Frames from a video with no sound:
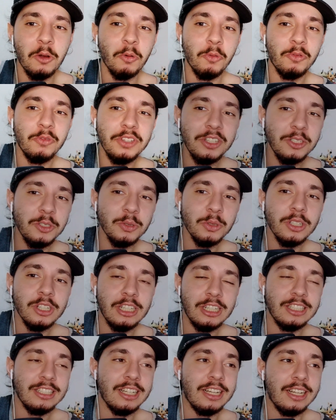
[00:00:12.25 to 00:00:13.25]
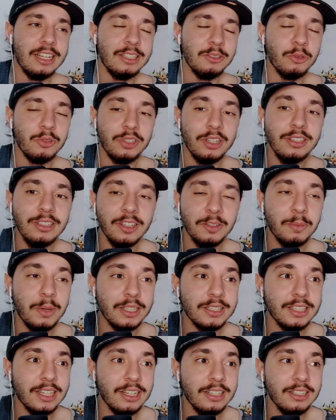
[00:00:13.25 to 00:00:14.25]
o vídeo da, do centro das
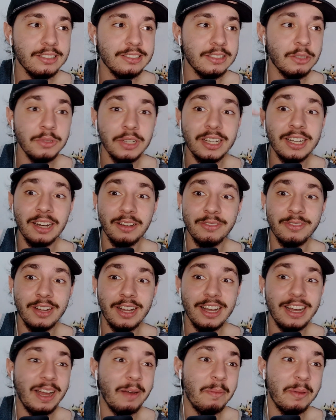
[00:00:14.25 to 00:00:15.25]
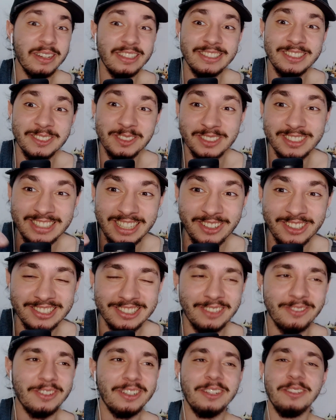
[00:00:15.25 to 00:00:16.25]
batalhas, eu ia gravar, apareceu que saiu essa,
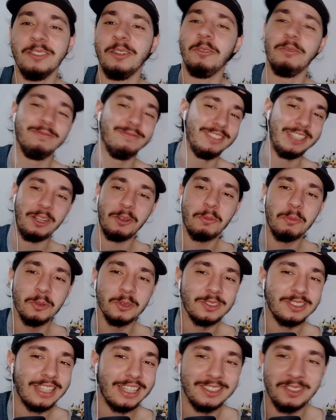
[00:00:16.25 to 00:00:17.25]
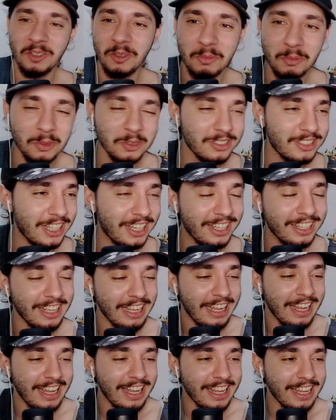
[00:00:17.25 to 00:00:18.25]
eu falei, não, tem que postar, tem que postar.
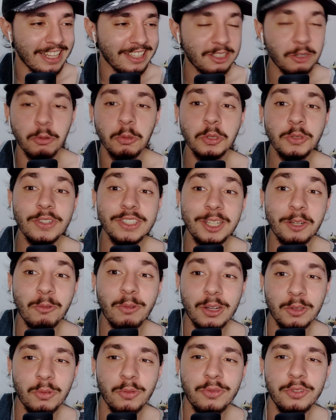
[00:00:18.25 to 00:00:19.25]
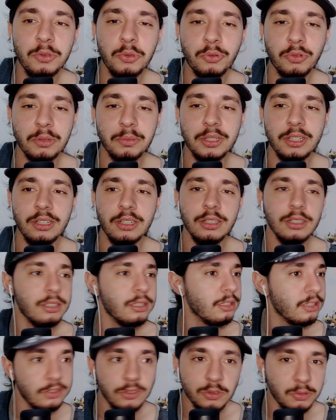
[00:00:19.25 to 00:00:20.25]
Então hoje vai ter quatro vídeos, família.
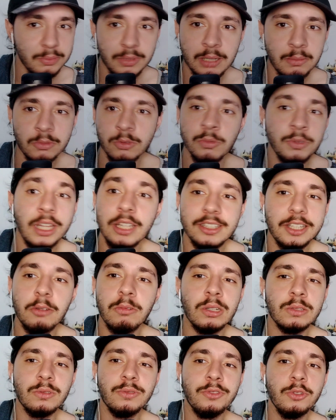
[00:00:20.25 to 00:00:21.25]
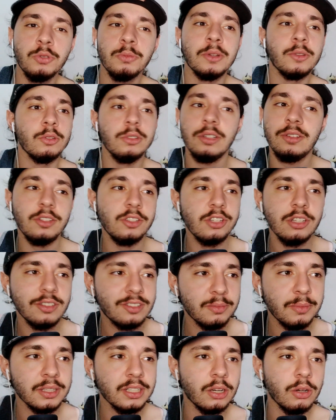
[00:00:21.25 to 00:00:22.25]
Isso mesmo, não ia ter quatro vídeos, mas eu decidi em
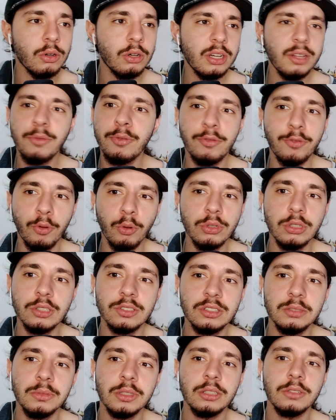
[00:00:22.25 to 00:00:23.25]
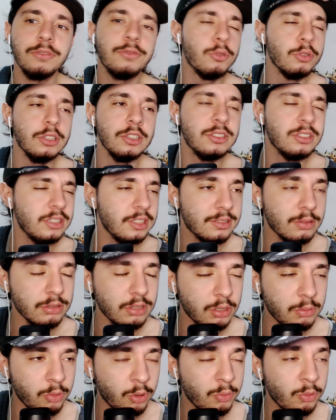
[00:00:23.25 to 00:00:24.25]
cima da hora e foda-se, mano, foda-se, vocês estão
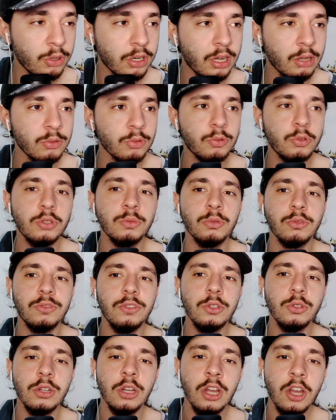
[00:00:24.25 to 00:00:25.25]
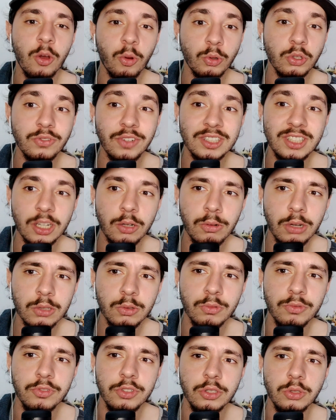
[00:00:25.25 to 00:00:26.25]
dando uma moral nos últimos vídeos, hoje vai ter
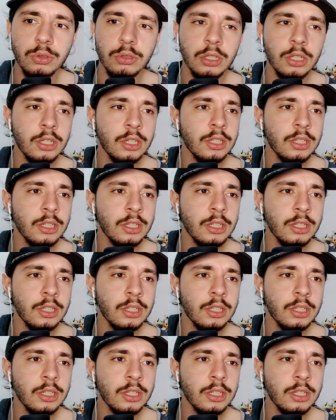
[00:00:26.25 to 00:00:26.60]
quatro vídeos.